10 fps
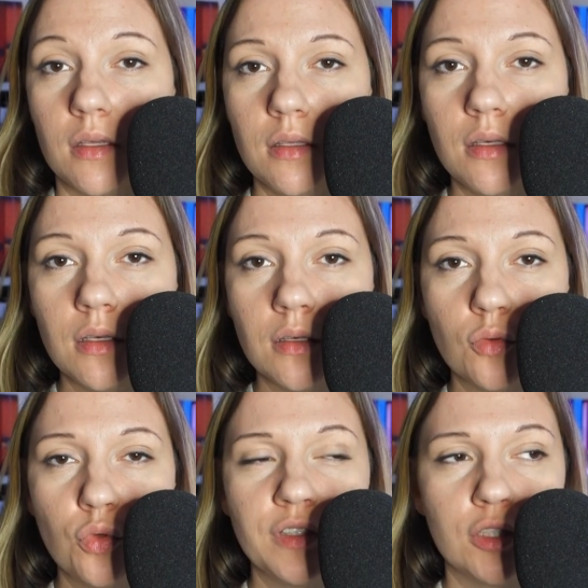I
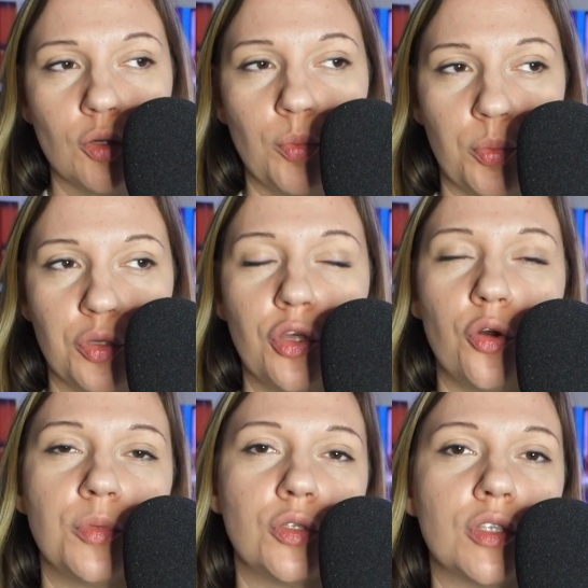głównie to
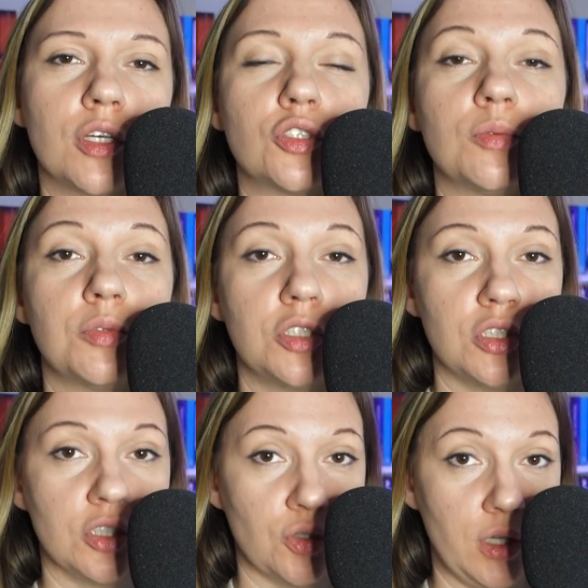popchnęło mnie do tego, żeby
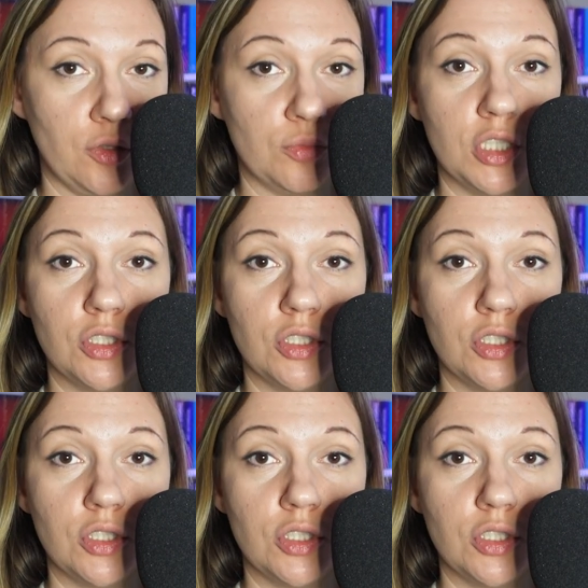przeczytać kolejną